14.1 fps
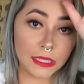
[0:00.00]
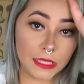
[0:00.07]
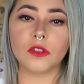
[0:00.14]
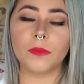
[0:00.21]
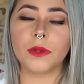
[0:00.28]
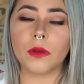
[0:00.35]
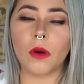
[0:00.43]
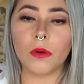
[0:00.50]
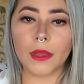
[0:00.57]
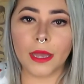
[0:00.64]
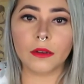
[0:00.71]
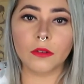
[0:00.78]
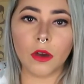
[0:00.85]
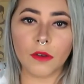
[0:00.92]
aqui sobre
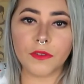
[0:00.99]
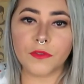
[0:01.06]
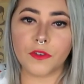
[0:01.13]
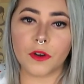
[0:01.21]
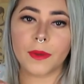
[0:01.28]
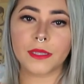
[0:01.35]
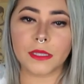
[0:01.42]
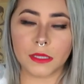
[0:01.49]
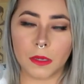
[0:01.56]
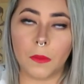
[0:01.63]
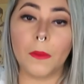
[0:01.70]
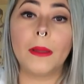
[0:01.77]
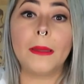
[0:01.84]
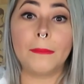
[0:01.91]
qualquer nova
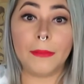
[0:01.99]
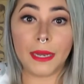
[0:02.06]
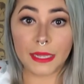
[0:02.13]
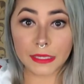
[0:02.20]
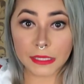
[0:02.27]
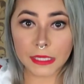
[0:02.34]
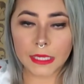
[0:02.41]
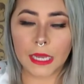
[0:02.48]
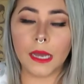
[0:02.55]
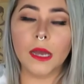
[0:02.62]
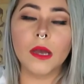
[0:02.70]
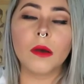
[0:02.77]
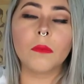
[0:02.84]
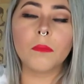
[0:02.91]
informação, belezinha?